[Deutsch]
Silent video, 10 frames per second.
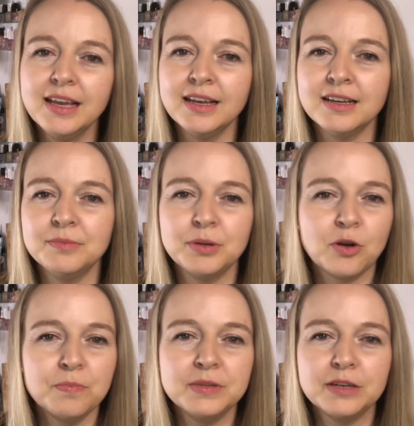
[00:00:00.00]
äh,
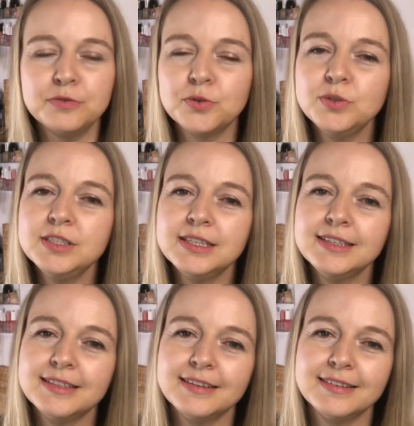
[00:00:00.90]
bekommt man dann
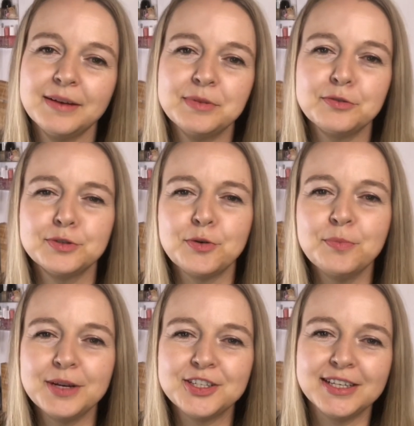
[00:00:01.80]
vergünstigt, äh, kann man auf der
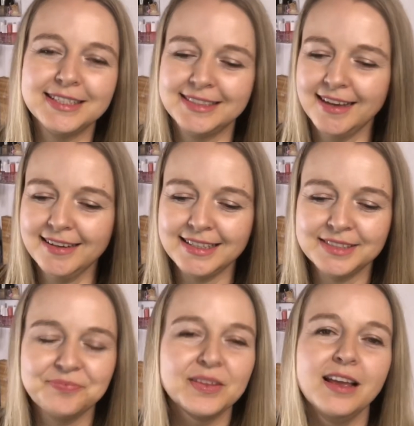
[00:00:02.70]
Homepage alles
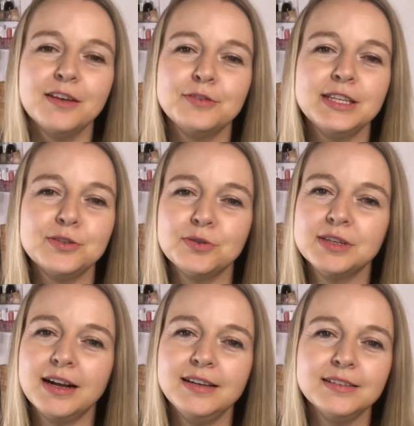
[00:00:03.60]
nachlesen. Finde ich ein
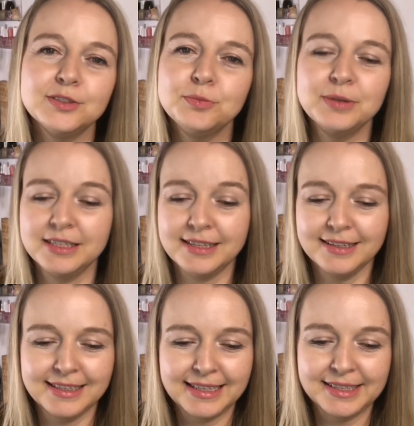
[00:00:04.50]
total super
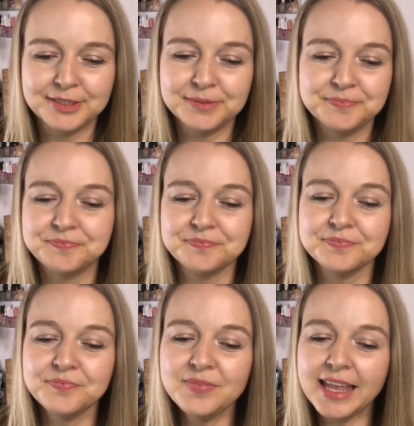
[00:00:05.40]
Gedanke dahinter
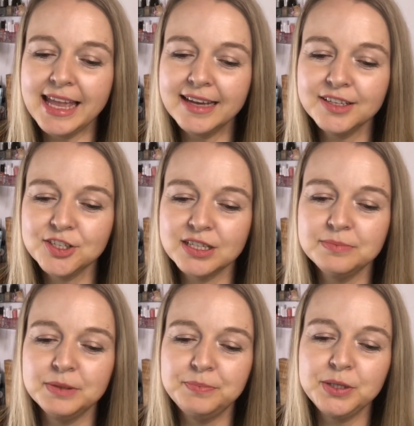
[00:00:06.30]
hergestellt
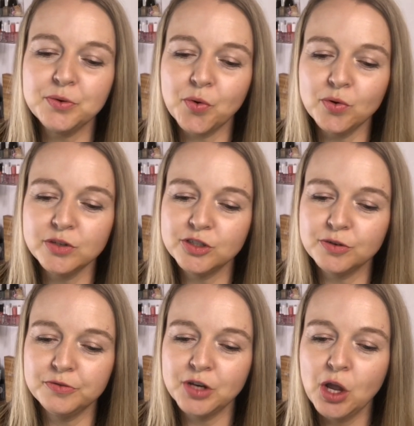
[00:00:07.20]
mit
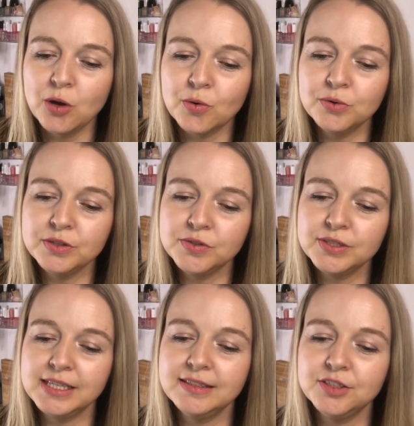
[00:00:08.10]
Bio-Rohstoffen ohne
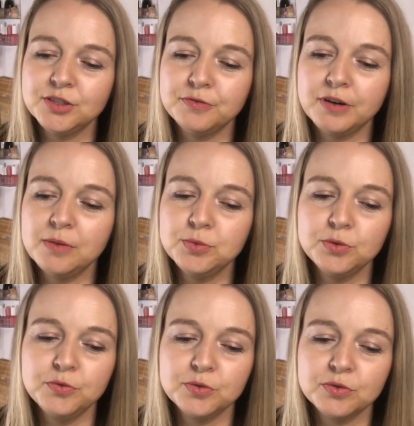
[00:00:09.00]
synthetische Farb-,
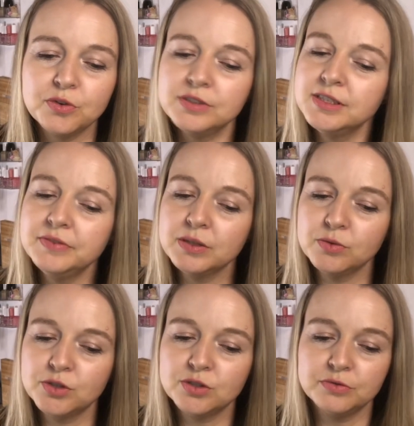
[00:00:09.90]
Duft- und
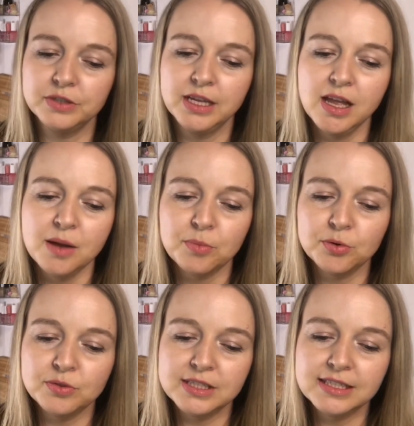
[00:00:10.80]
Konservierungsstoffe,
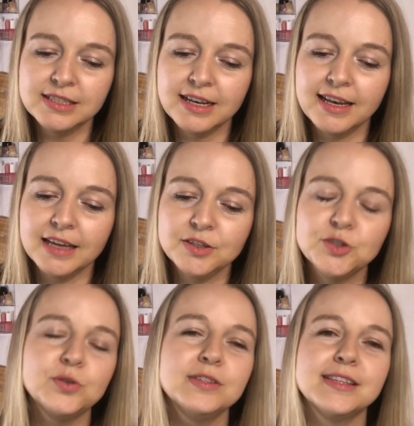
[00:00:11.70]
produziert in kleiner
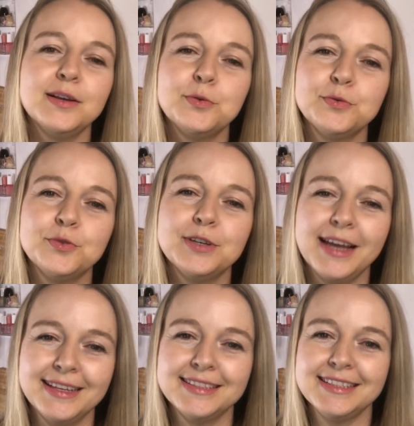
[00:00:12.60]
Stückzahl und von
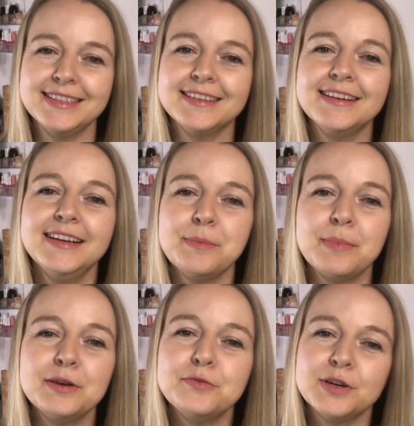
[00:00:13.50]
Hand in ihrer
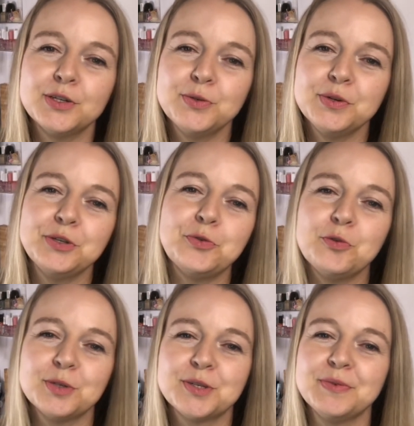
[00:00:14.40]
Manufaktur in
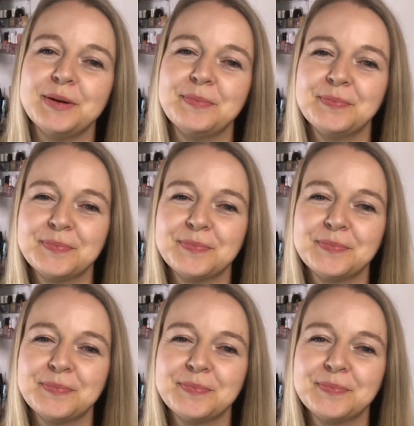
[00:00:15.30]
Oberschwaben.